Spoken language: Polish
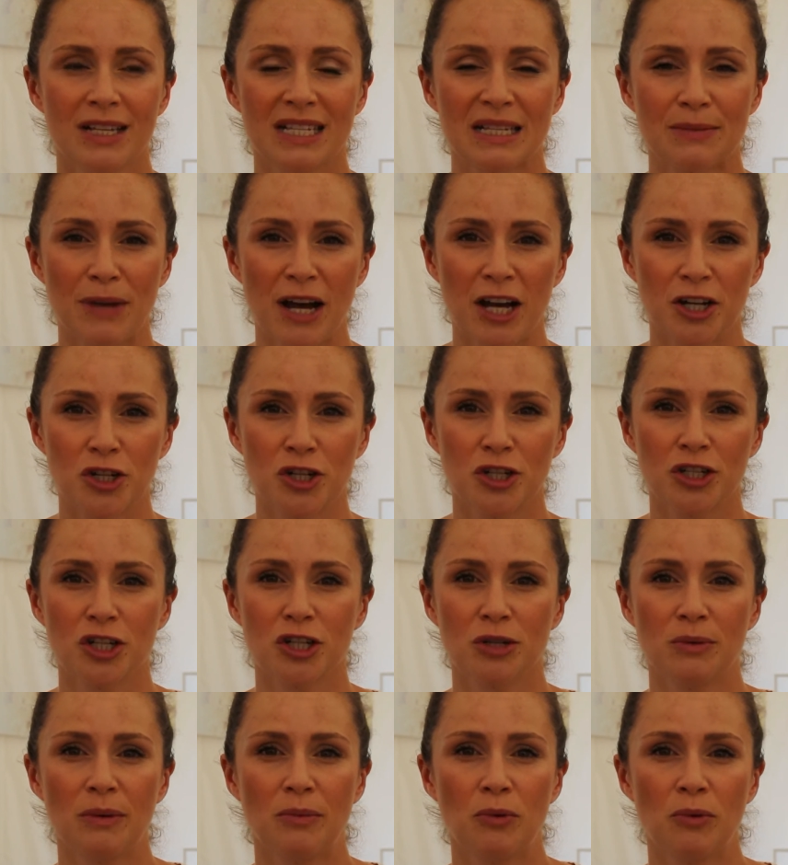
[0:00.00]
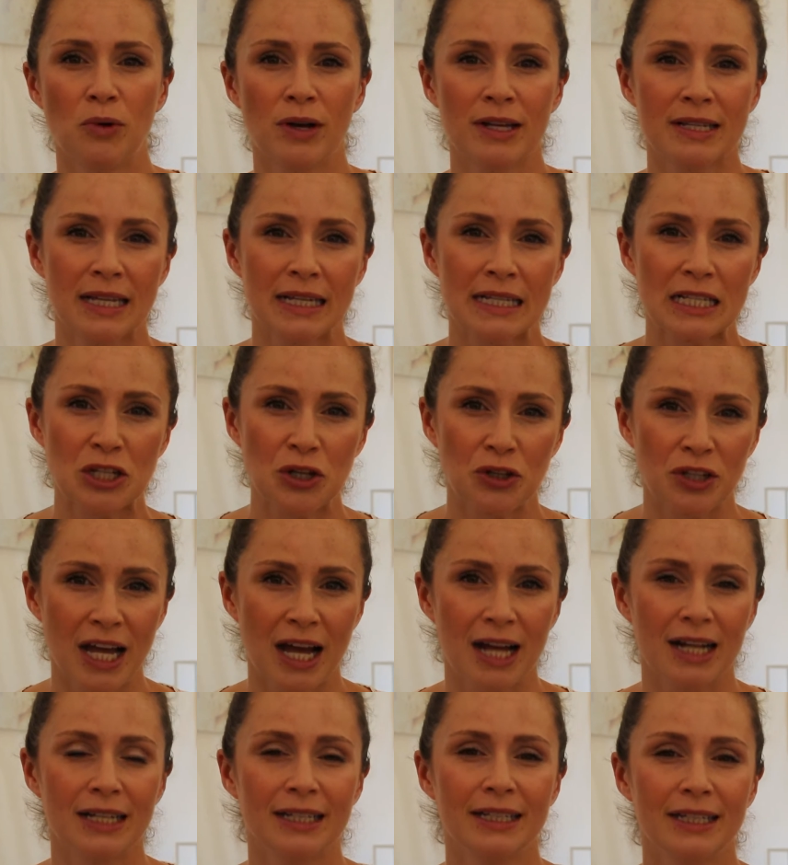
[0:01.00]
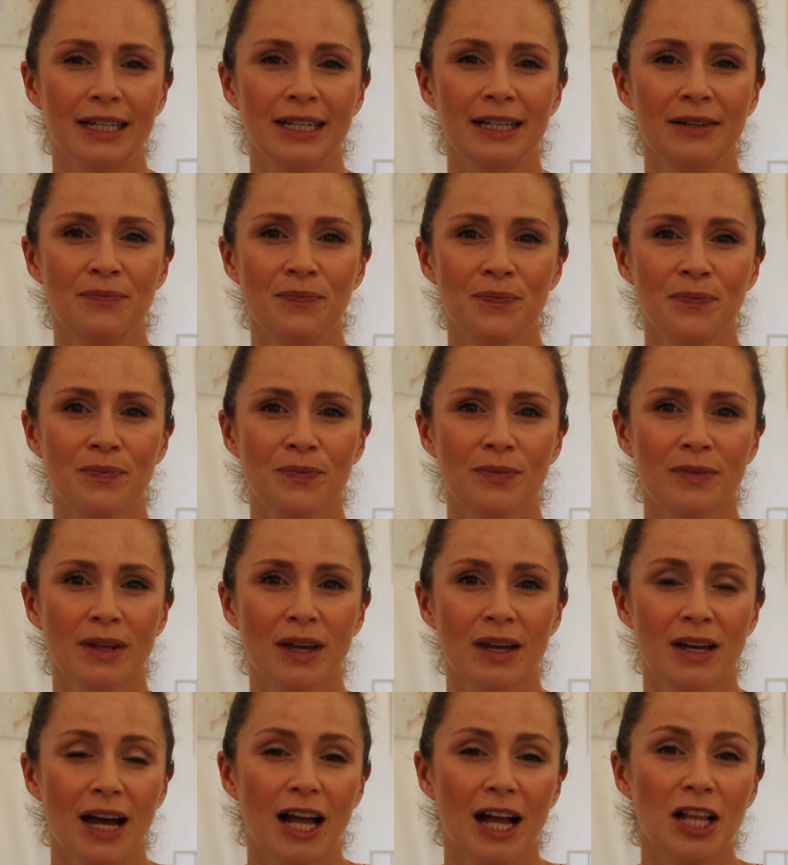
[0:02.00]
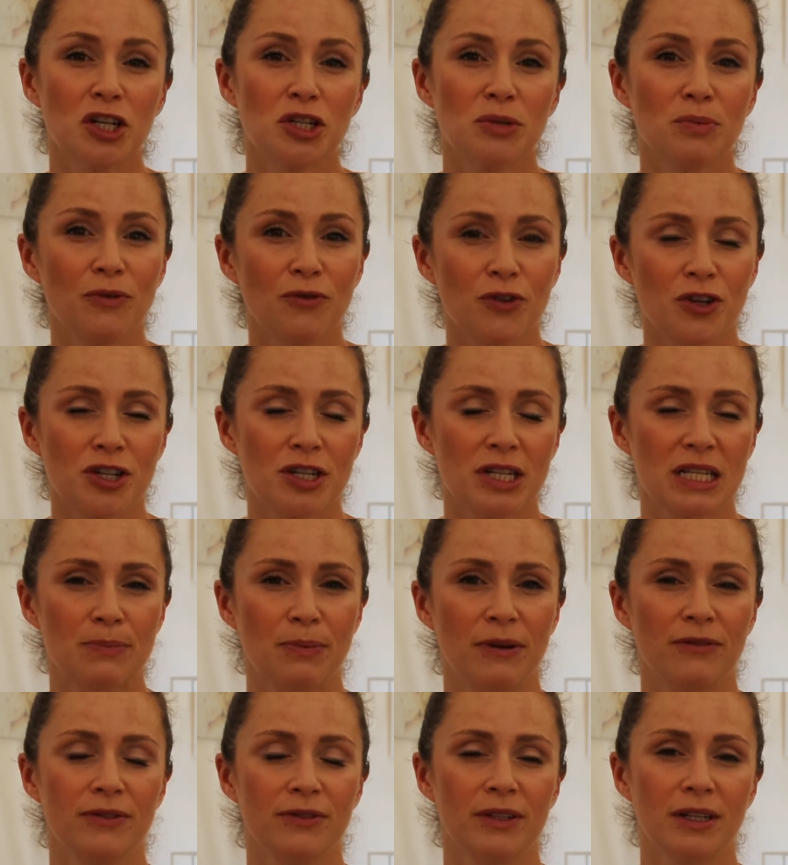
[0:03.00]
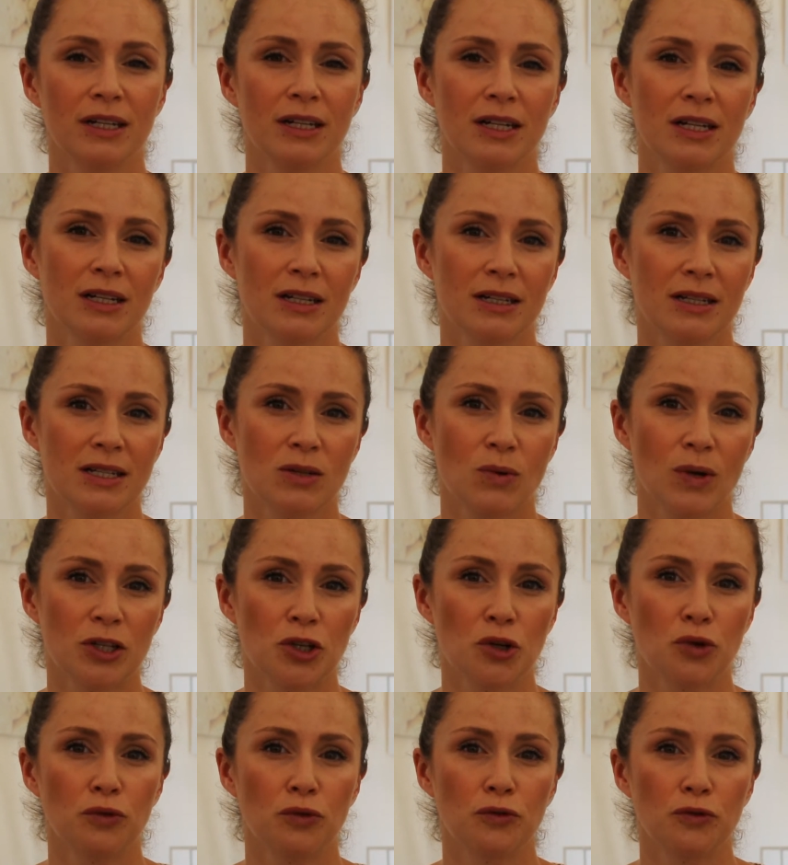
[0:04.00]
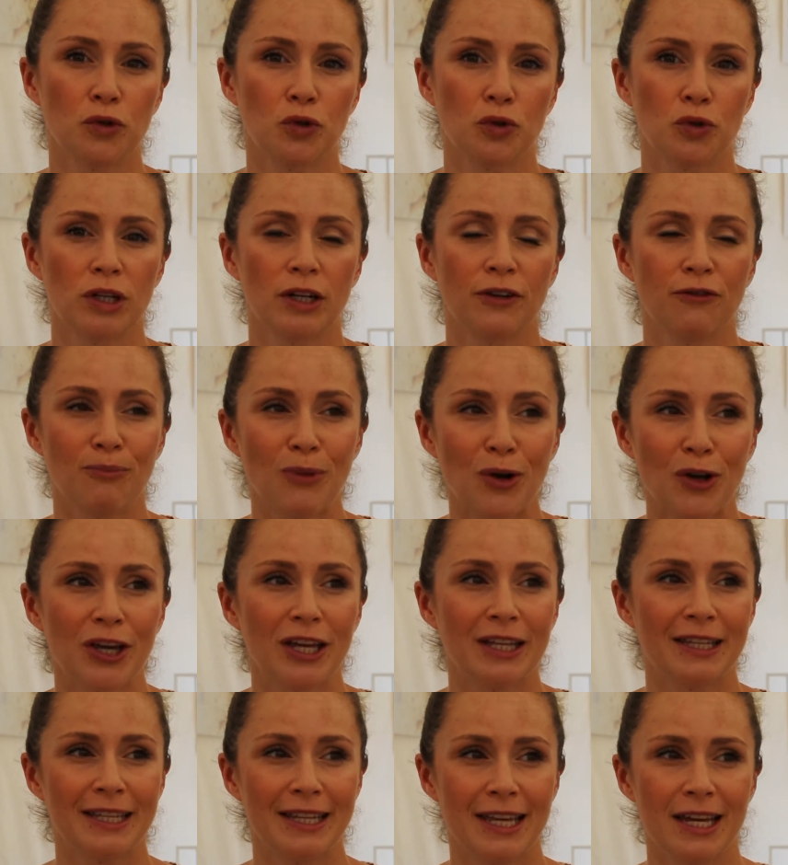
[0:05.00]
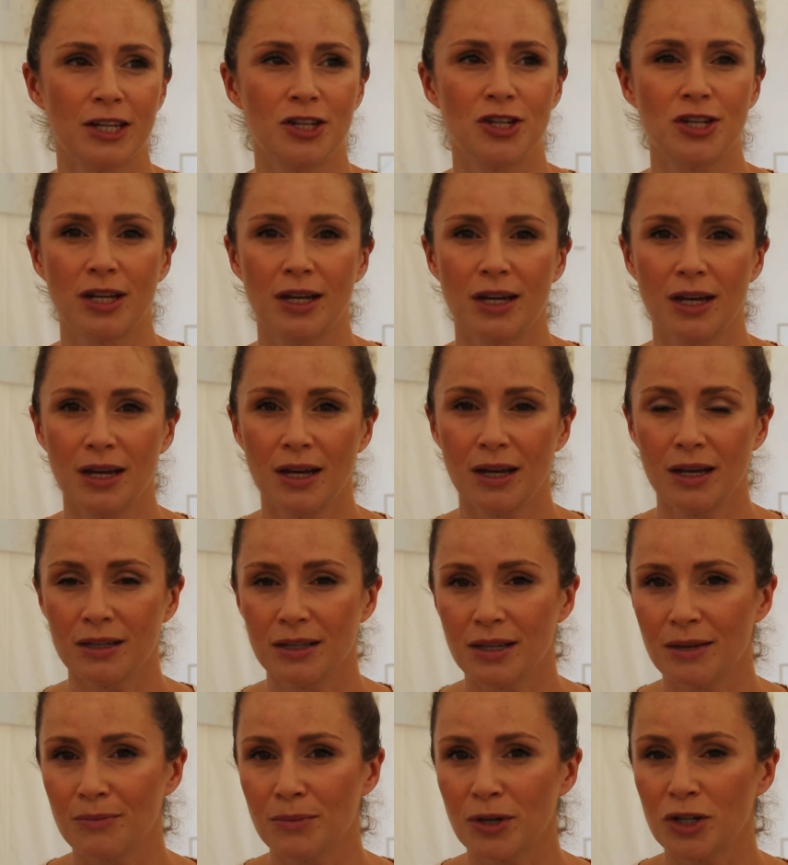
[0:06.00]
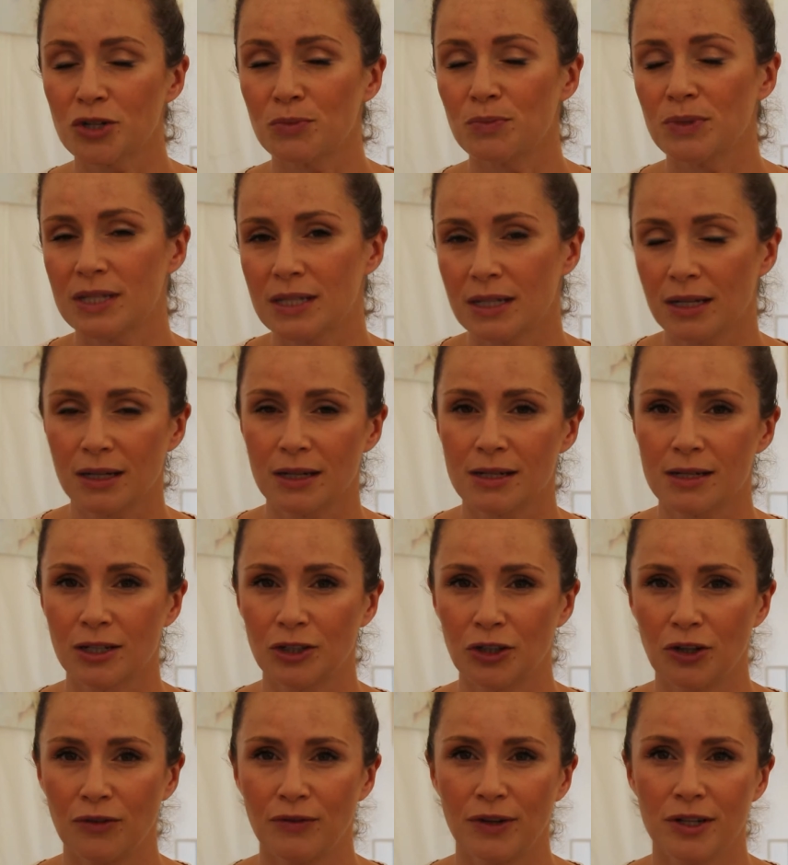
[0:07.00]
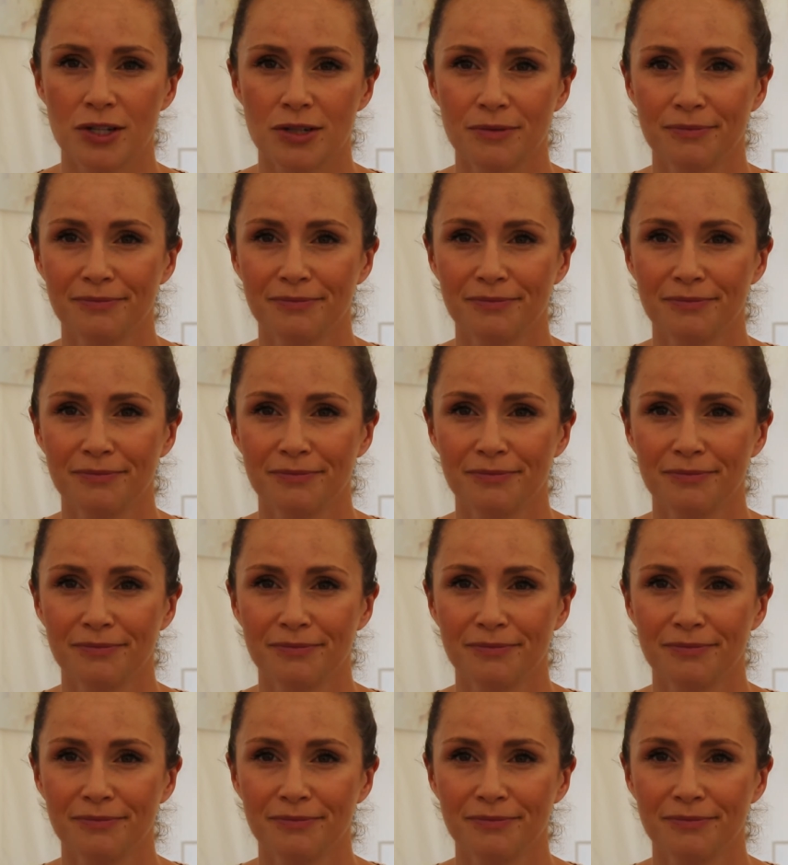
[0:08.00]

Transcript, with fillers: smaczny, żeby był esencjonalny, ale żeby właśnie z pewnych e, składników, których w mojej diecie, nie masz bez nich rezygnować.